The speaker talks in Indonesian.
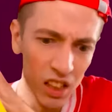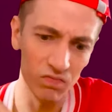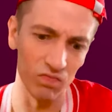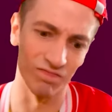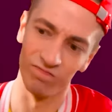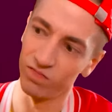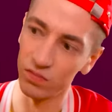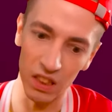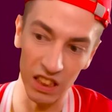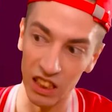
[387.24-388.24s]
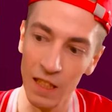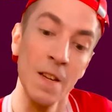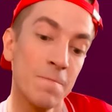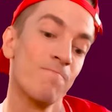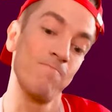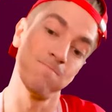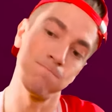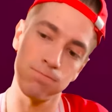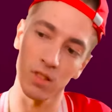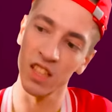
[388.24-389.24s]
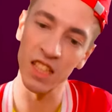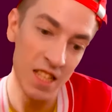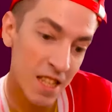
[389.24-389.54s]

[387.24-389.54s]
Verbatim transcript: ini boleh juga. Sekarang aku akan...